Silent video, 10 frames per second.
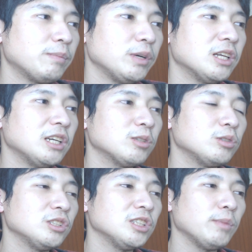やっぱり大
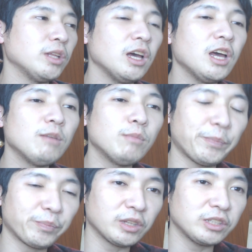卒いちねんめで、ま
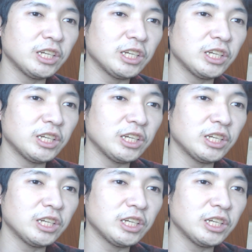あうん、